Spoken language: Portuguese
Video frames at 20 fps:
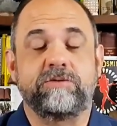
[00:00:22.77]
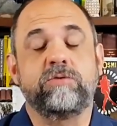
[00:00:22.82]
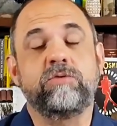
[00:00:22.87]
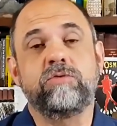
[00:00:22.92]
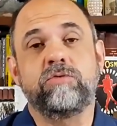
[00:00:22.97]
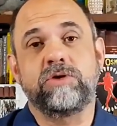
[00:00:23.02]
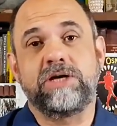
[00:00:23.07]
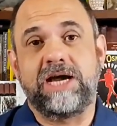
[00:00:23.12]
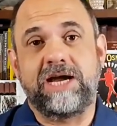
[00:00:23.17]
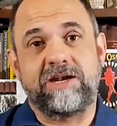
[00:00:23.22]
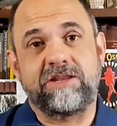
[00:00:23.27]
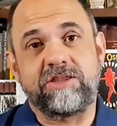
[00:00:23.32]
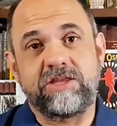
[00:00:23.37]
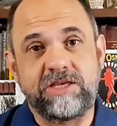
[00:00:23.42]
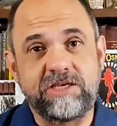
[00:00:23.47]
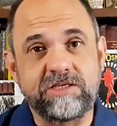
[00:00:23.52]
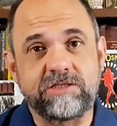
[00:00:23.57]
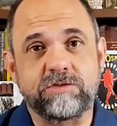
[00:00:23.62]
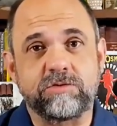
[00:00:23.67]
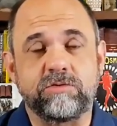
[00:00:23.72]
No lugar
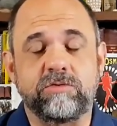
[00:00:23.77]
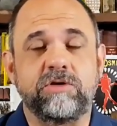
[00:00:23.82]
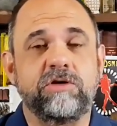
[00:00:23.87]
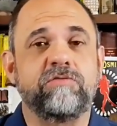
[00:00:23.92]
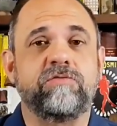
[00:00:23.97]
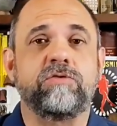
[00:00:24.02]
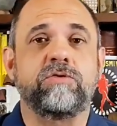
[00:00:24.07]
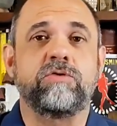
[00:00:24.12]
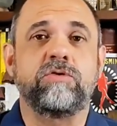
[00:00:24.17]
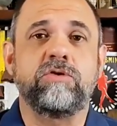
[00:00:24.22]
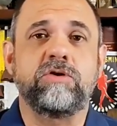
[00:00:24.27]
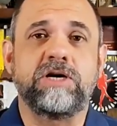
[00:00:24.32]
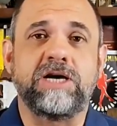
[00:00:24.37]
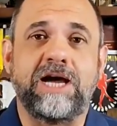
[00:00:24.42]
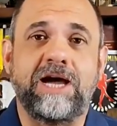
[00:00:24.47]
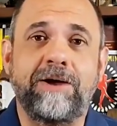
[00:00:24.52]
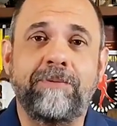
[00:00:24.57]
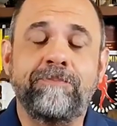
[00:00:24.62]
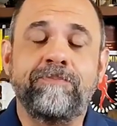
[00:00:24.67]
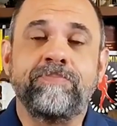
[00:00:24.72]
disso, eu vou
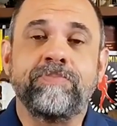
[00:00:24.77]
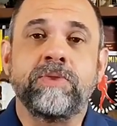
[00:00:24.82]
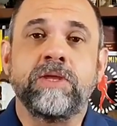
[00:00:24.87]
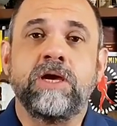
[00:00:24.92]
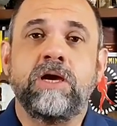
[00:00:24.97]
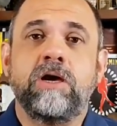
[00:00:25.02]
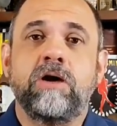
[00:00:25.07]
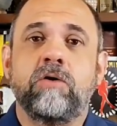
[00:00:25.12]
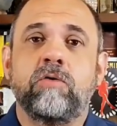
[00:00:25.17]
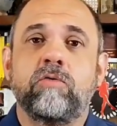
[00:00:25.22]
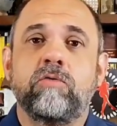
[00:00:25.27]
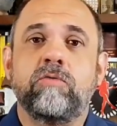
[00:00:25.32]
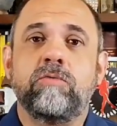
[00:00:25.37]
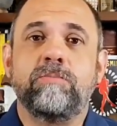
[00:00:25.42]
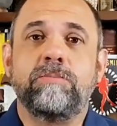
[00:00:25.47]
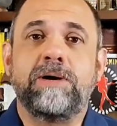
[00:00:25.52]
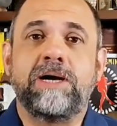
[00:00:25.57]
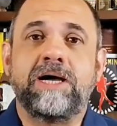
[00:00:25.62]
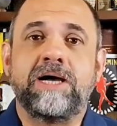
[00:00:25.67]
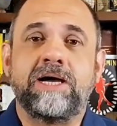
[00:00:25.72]
colocar
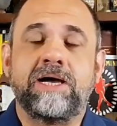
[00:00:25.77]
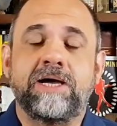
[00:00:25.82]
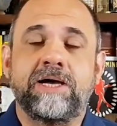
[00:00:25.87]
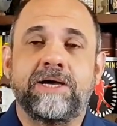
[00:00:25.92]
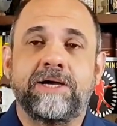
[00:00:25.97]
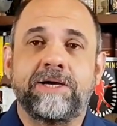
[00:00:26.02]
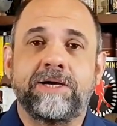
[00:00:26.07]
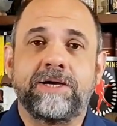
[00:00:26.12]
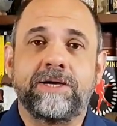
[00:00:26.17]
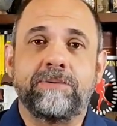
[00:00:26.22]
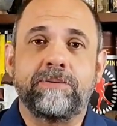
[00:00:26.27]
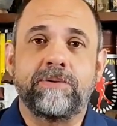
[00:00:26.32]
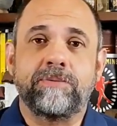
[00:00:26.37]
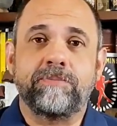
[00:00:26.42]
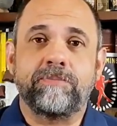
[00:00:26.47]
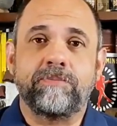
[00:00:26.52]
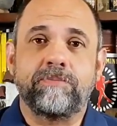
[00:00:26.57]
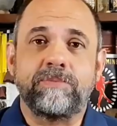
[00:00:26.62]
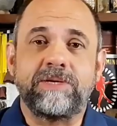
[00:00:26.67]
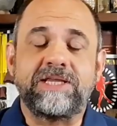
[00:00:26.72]

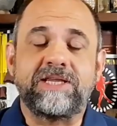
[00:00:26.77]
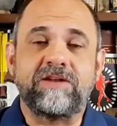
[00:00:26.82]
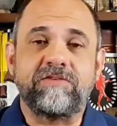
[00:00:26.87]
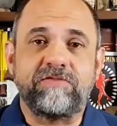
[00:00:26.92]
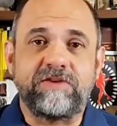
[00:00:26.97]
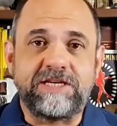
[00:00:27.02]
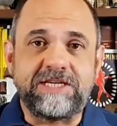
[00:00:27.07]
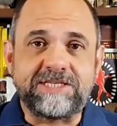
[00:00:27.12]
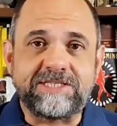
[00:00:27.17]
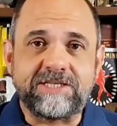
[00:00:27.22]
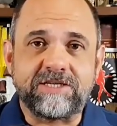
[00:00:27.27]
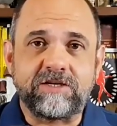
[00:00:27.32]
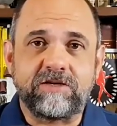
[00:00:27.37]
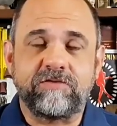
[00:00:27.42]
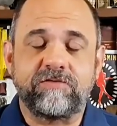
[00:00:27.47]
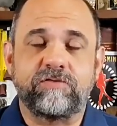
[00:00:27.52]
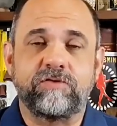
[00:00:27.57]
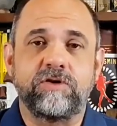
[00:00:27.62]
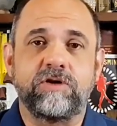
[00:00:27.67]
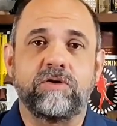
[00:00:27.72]
uma, uma entrevista que
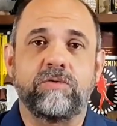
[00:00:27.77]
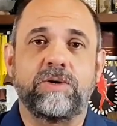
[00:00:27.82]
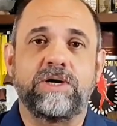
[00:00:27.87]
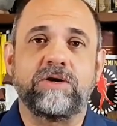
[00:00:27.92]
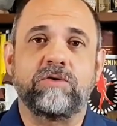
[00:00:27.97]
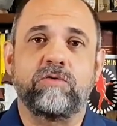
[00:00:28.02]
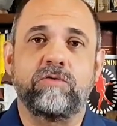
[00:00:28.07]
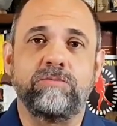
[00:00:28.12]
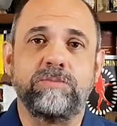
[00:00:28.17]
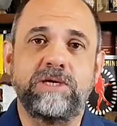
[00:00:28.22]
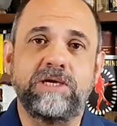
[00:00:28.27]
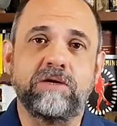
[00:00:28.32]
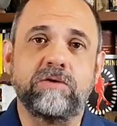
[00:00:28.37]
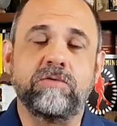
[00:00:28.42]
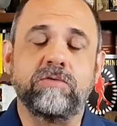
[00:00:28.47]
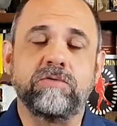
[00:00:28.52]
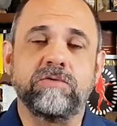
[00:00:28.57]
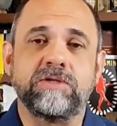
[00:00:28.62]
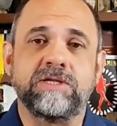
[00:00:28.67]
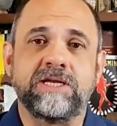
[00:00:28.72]
foi ao ar
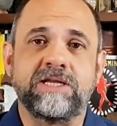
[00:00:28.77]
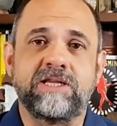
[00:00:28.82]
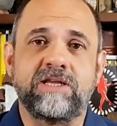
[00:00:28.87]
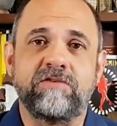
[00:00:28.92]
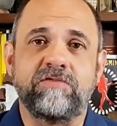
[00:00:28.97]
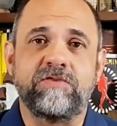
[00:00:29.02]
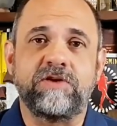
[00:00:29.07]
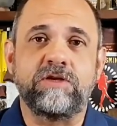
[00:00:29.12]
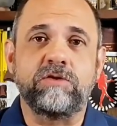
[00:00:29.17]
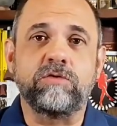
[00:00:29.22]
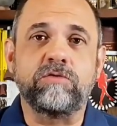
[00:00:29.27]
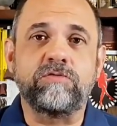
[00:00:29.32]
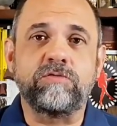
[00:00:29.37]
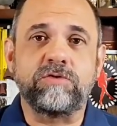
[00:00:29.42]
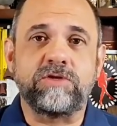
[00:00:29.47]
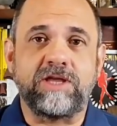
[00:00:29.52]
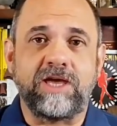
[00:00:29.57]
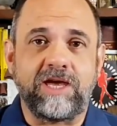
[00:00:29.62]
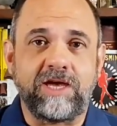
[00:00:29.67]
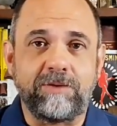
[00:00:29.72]
comigo na TV Novo
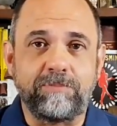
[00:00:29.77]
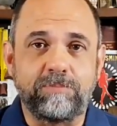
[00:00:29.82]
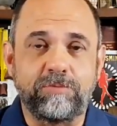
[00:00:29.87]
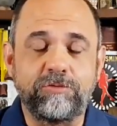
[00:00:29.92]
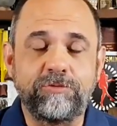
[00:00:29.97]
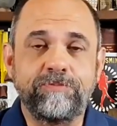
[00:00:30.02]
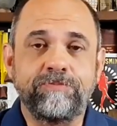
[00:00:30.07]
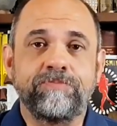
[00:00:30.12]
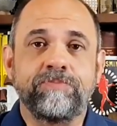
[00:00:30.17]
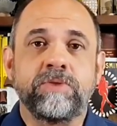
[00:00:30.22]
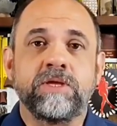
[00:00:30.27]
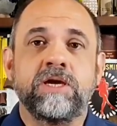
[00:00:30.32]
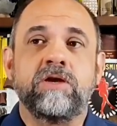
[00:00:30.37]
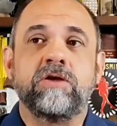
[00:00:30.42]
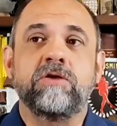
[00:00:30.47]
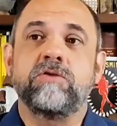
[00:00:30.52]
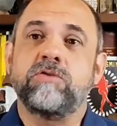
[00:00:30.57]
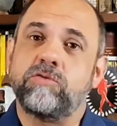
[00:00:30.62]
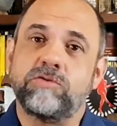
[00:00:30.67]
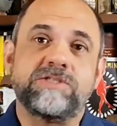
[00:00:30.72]
Tempo,
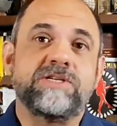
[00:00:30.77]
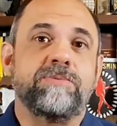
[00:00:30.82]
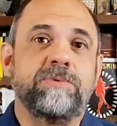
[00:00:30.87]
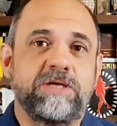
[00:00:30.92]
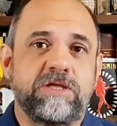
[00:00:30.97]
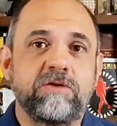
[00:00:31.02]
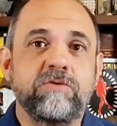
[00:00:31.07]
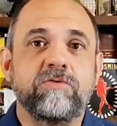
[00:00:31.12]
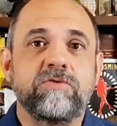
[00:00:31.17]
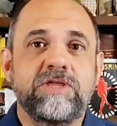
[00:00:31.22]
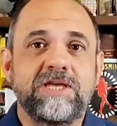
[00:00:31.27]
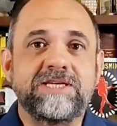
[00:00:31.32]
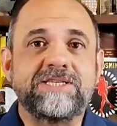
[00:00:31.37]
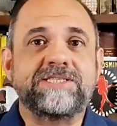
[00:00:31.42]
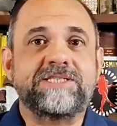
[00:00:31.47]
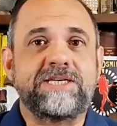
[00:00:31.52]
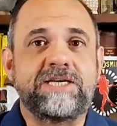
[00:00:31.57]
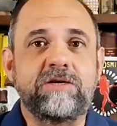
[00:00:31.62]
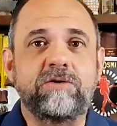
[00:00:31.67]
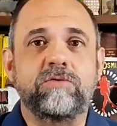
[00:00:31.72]
justamente no dia
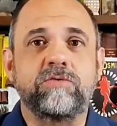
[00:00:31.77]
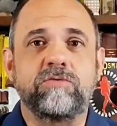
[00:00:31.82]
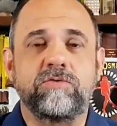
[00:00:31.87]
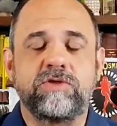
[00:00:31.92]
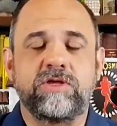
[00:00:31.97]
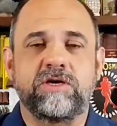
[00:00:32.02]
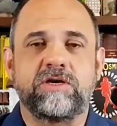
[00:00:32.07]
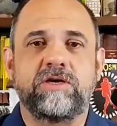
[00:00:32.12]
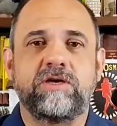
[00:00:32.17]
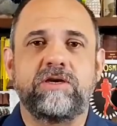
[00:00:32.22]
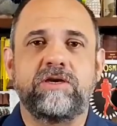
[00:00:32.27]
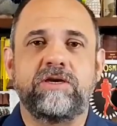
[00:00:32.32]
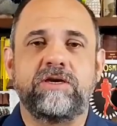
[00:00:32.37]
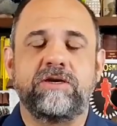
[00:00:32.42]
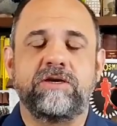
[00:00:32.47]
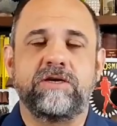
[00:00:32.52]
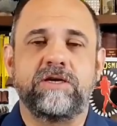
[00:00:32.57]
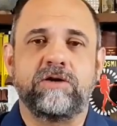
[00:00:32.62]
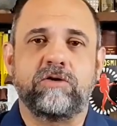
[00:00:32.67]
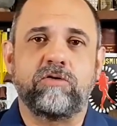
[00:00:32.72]
5, no dia
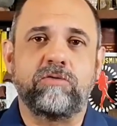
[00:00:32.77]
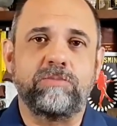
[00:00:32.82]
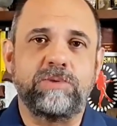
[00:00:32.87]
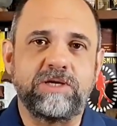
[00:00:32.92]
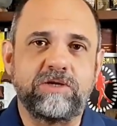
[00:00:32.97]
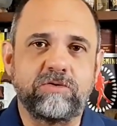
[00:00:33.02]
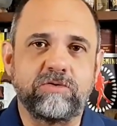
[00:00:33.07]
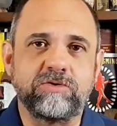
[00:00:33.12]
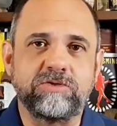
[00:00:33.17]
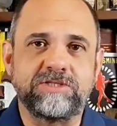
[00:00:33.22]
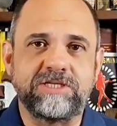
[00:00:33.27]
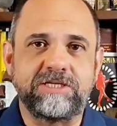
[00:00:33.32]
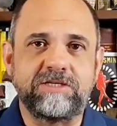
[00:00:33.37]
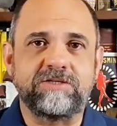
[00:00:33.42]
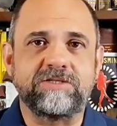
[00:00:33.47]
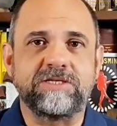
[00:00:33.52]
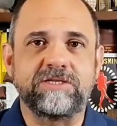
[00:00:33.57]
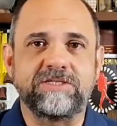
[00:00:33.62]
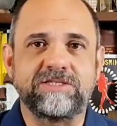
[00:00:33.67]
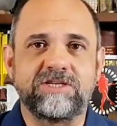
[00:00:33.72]
que completou
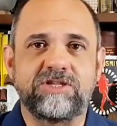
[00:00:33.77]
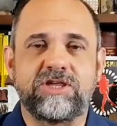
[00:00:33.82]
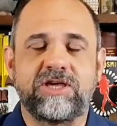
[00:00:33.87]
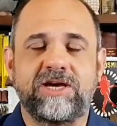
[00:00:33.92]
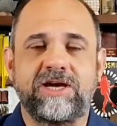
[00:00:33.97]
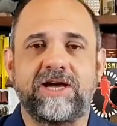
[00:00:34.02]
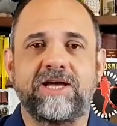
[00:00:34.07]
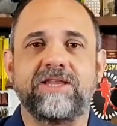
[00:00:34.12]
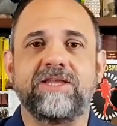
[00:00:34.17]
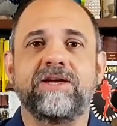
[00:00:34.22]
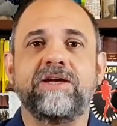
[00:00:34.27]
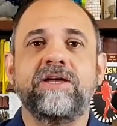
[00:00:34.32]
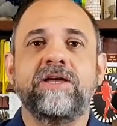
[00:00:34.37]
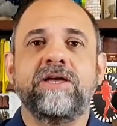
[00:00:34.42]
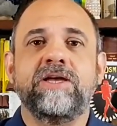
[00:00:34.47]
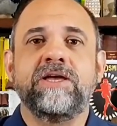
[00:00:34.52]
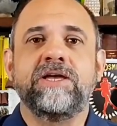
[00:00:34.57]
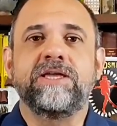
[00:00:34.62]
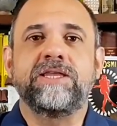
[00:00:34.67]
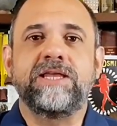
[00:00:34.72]
200 anos a chegada
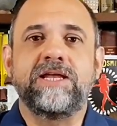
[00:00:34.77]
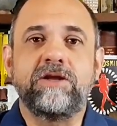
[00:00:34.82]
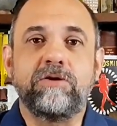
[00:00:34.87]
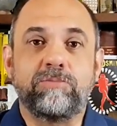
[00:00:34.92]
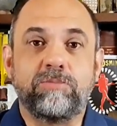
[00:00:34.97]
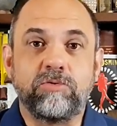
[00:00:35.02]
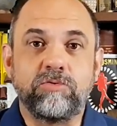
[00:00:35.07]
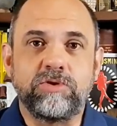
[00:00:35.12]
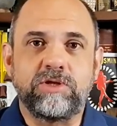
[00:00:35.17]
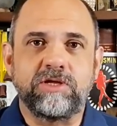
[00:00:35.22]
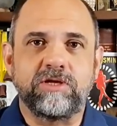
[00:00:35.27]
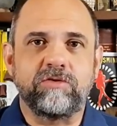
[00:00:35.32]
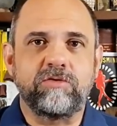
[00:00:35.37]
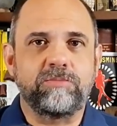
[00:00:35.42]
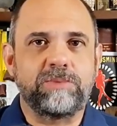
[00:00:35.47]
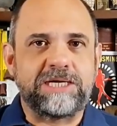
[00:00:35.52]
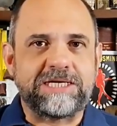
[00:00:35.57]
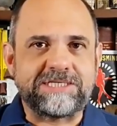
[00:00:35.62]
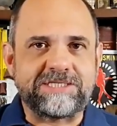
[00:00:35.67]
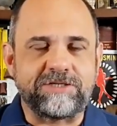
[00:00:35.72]
da Leopoldina no
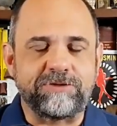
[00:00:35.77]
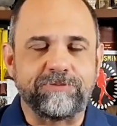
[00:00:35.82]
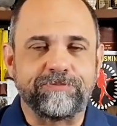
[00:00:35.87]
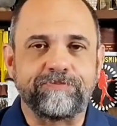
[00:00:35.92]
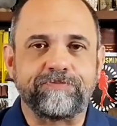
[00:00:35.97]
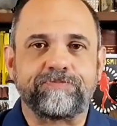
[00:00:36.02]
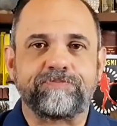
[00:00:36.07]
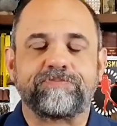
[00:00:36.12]
Brasil.